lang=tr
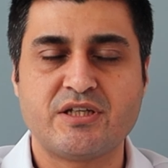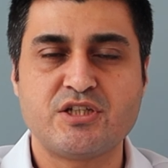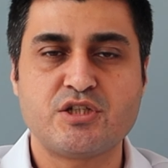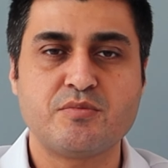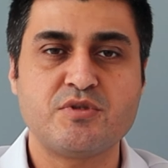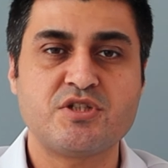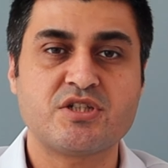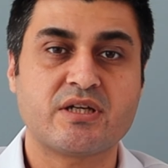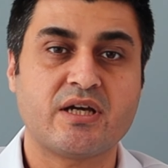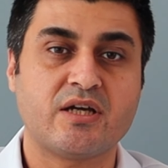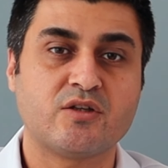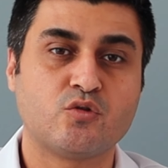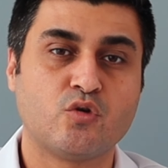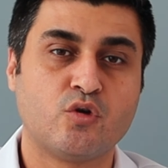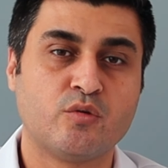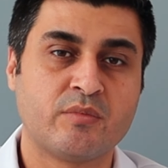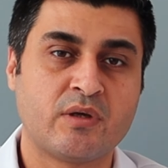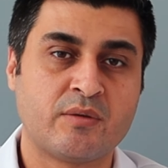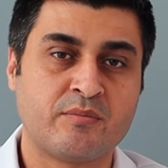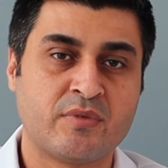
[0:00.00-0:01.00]
hiçbir şikayet
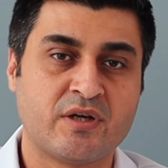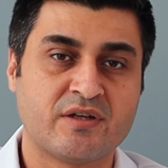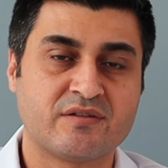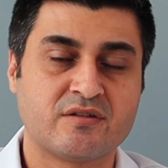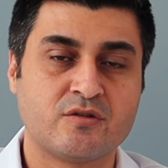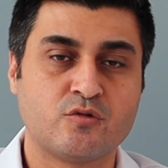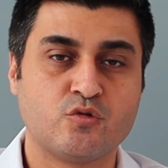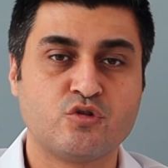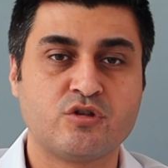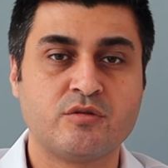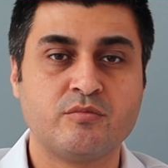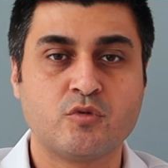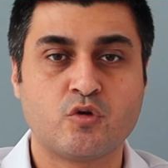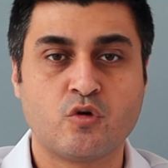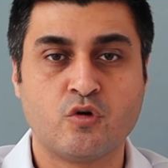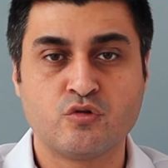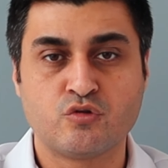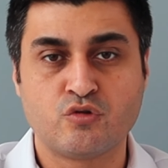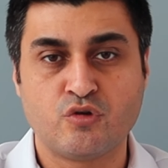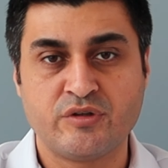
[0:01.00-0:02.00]
olmayan bir hastanın rutin bir
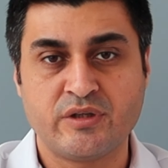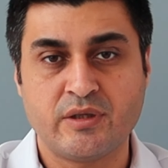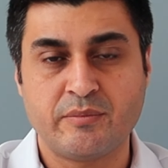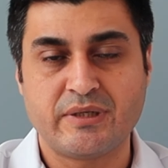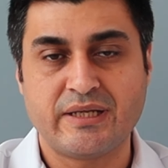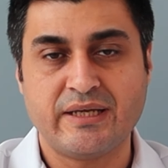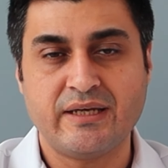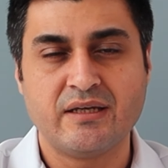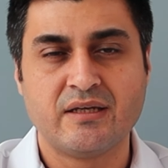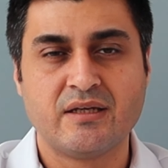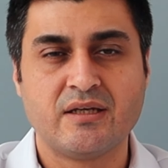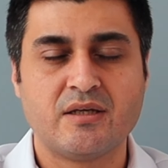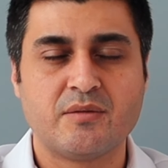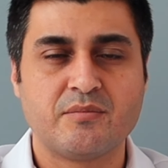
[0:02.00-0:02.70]
kontrolünde bile